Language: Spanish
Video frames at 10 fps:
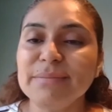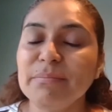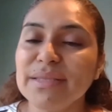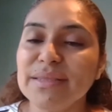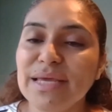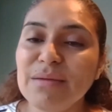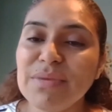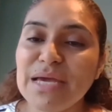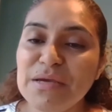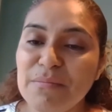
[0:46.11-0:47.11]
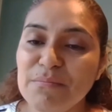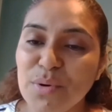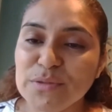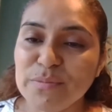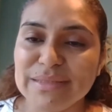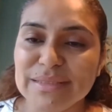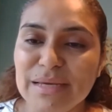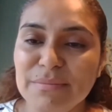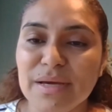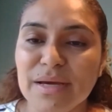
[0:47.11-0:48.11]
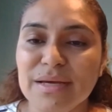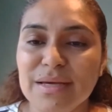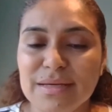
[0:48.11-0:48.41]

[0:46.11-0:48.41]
en pandemia y en pospandemia